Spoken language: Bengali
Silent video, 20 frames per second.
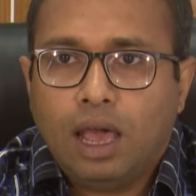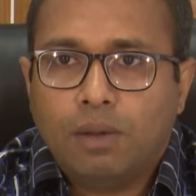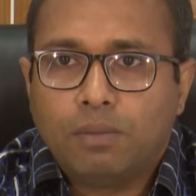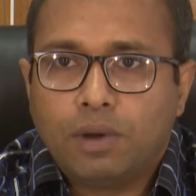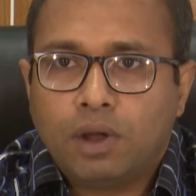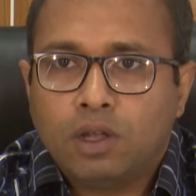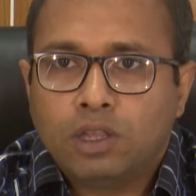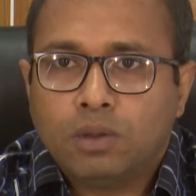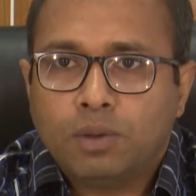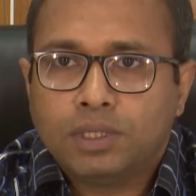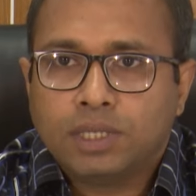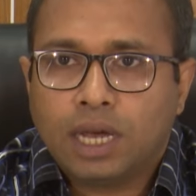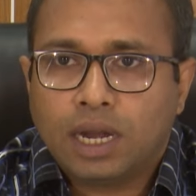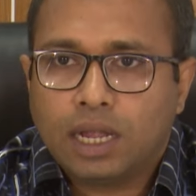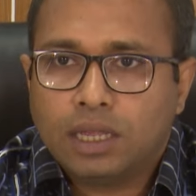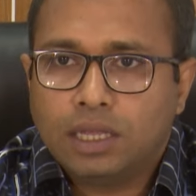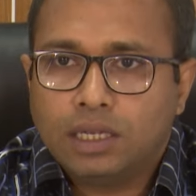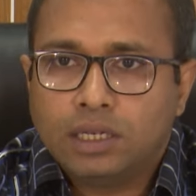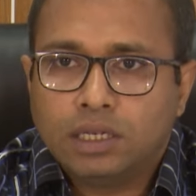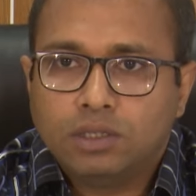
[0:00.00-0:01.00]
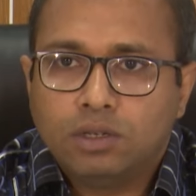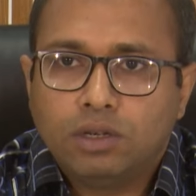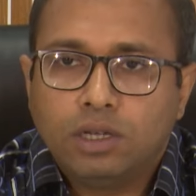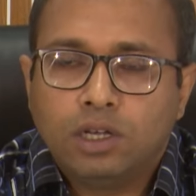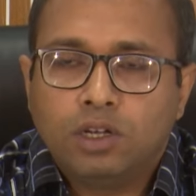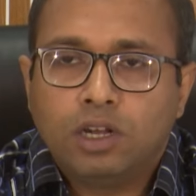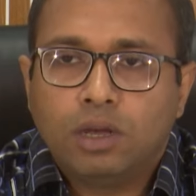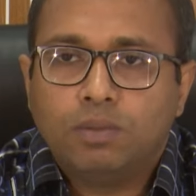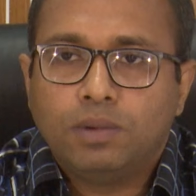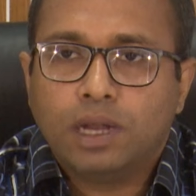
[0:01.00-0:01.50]
আমরা হয়তো সারা দেশের জন্য
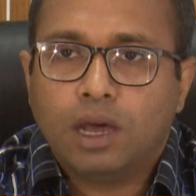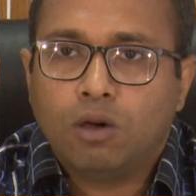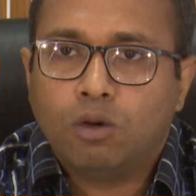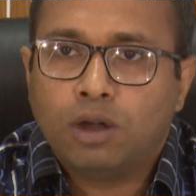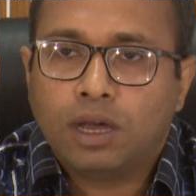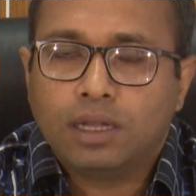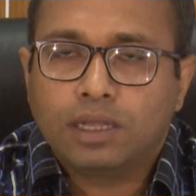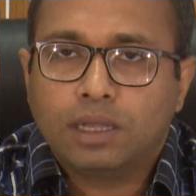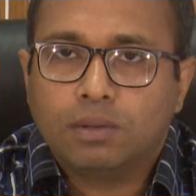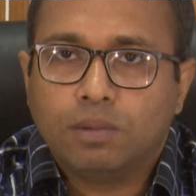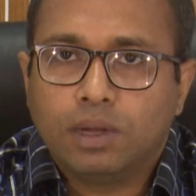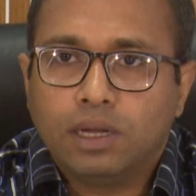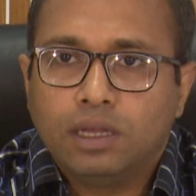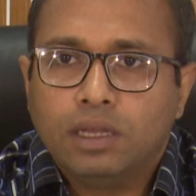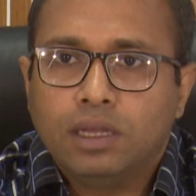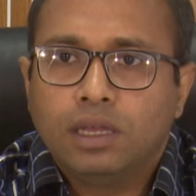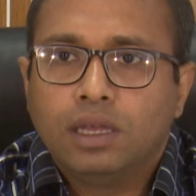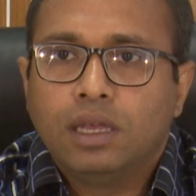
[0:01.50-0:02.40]
হিট নাও রাখতে পারি